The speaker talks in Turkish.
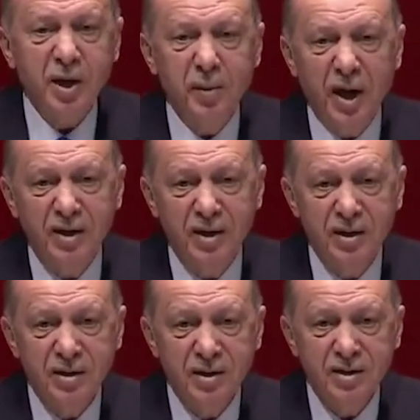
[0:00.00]
Bay
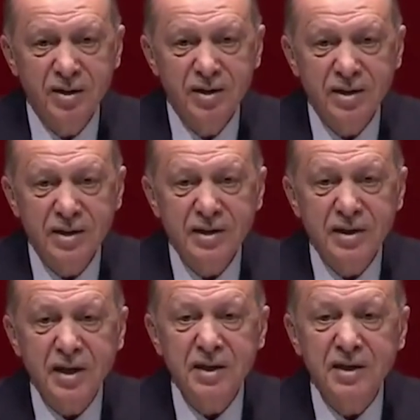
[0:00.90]
Kemal,
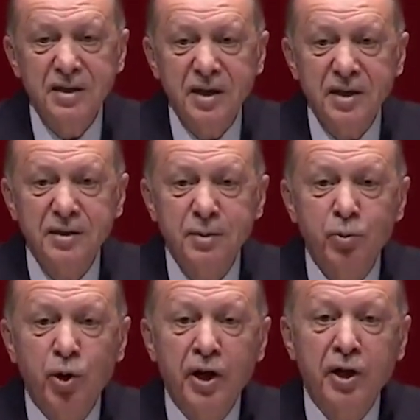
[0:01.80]
senin
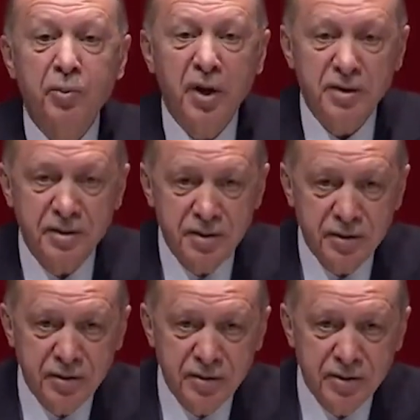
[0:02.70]
kıratın buna
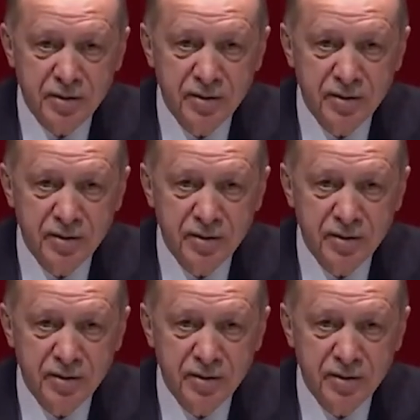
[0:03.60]
yetmez.